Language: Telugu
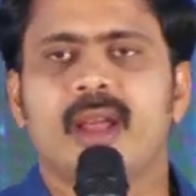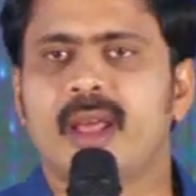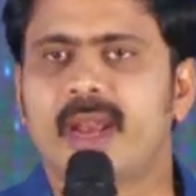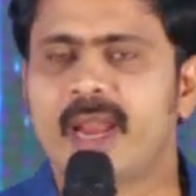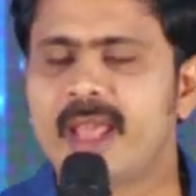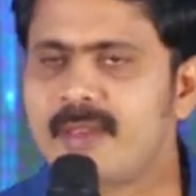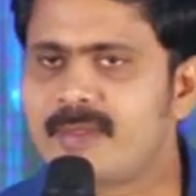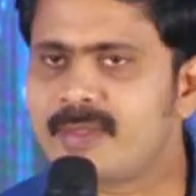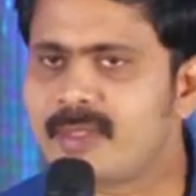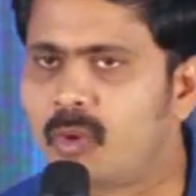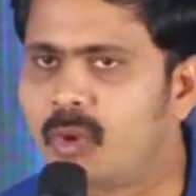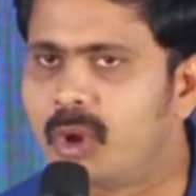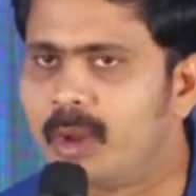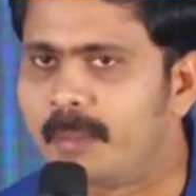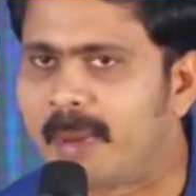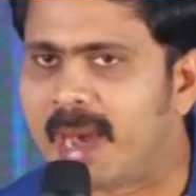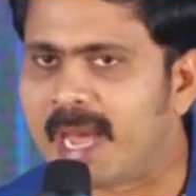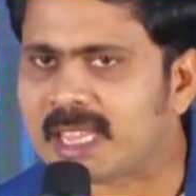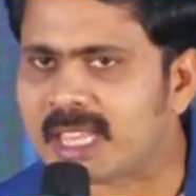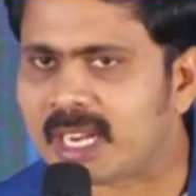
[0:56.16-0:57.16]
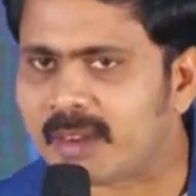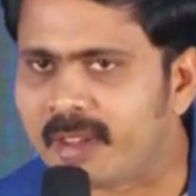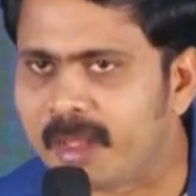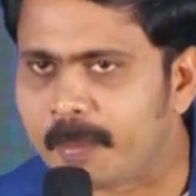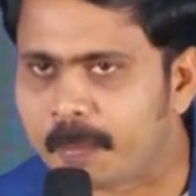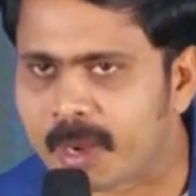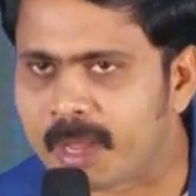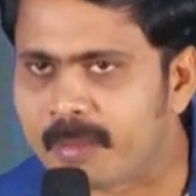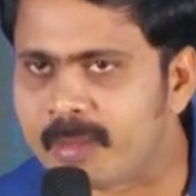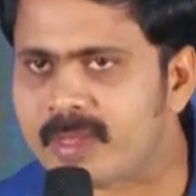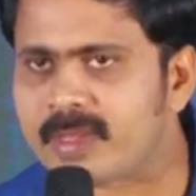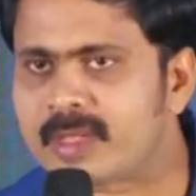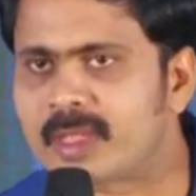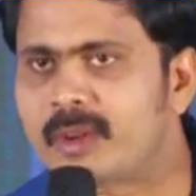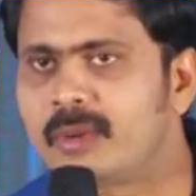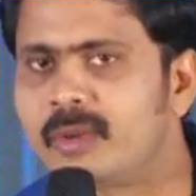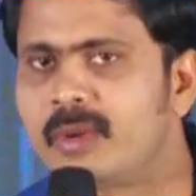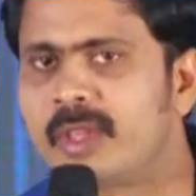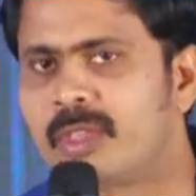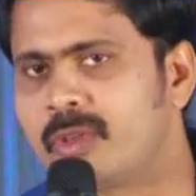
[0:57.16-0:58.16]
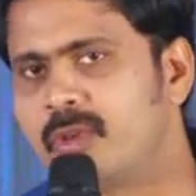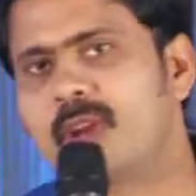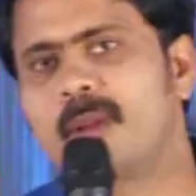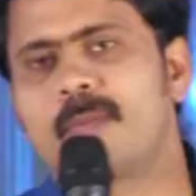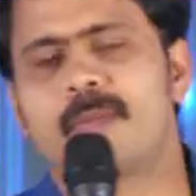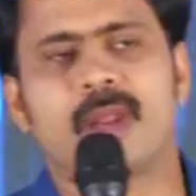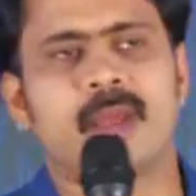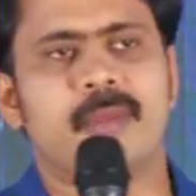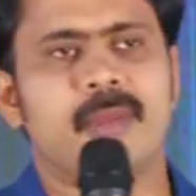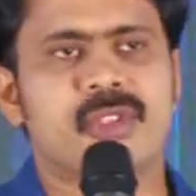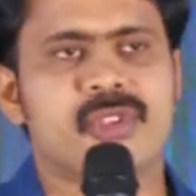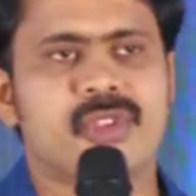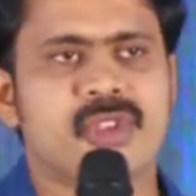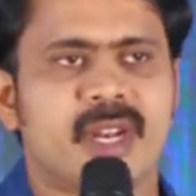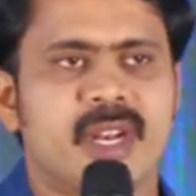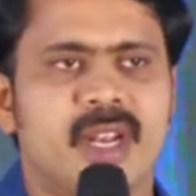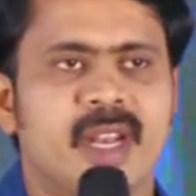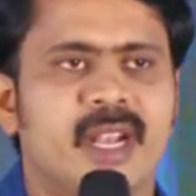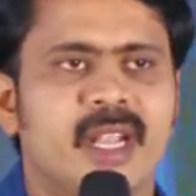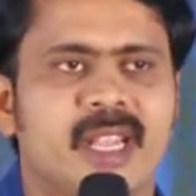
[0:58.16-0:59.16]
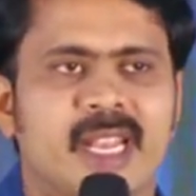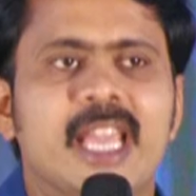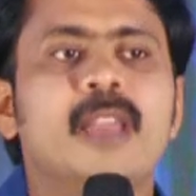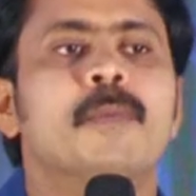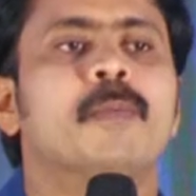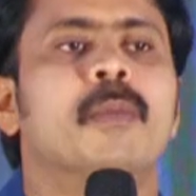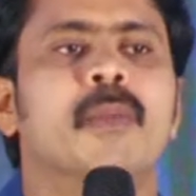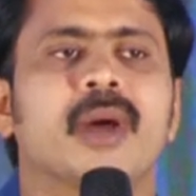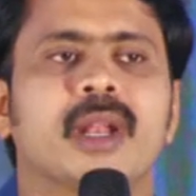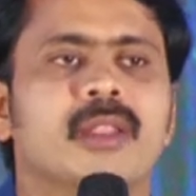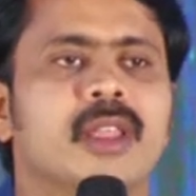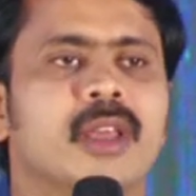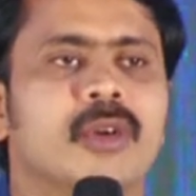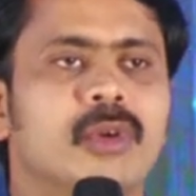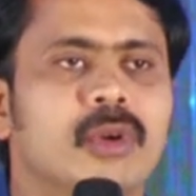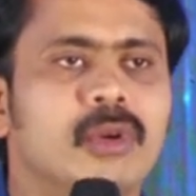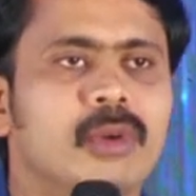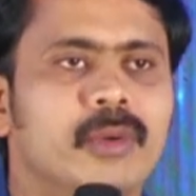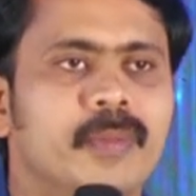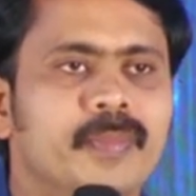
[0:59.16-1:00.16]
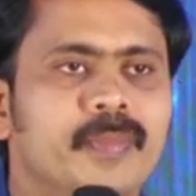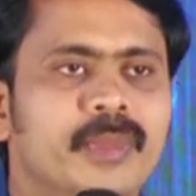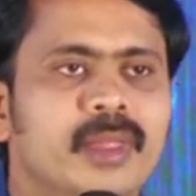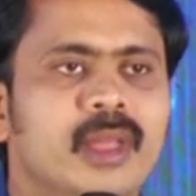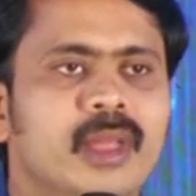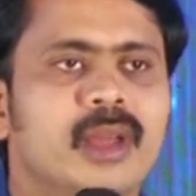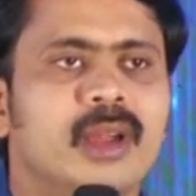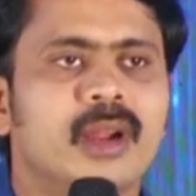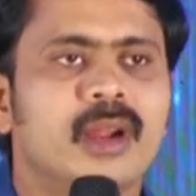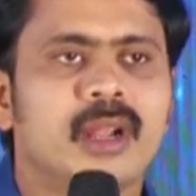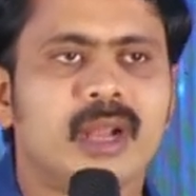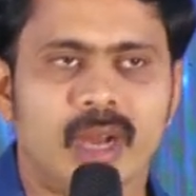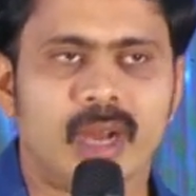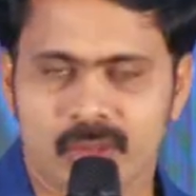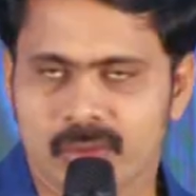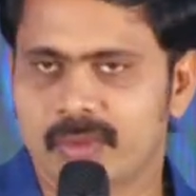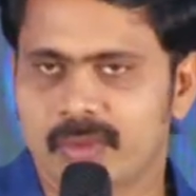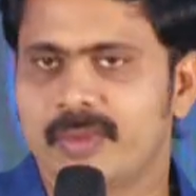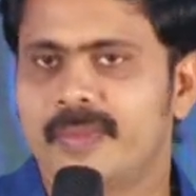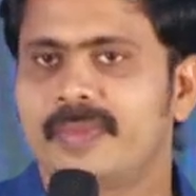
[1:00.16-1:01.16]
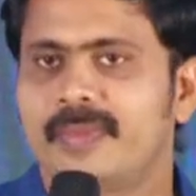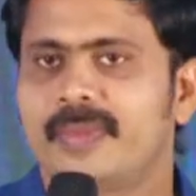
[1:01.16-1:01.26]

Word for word: క్రైస్తవులను మాత్రమే ప్రేమిస్తాను అన్యుల్ని ప్రేమించననే టైపు మన దేవుడు కాదు